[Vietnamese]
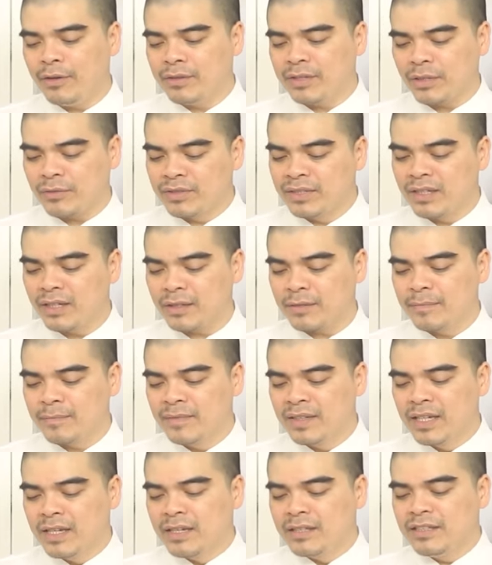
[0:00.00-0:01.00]
thảo dược
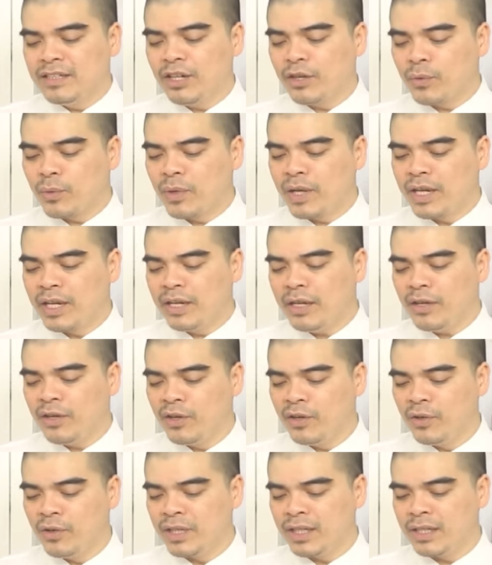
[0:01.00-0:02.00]
như là quế,
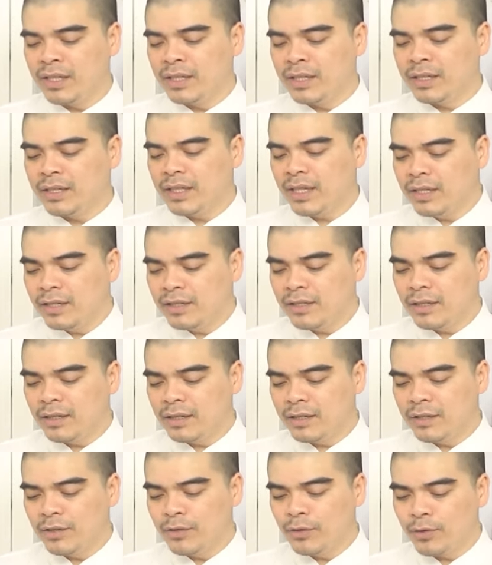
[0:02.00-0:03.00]
hồi, đinh
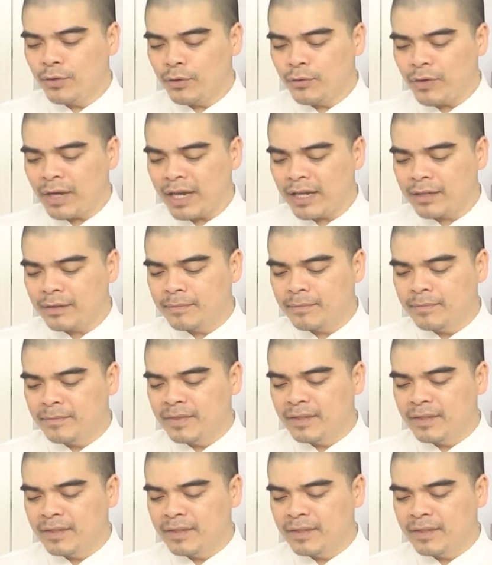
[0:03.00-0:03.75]
hương, gỗ vang,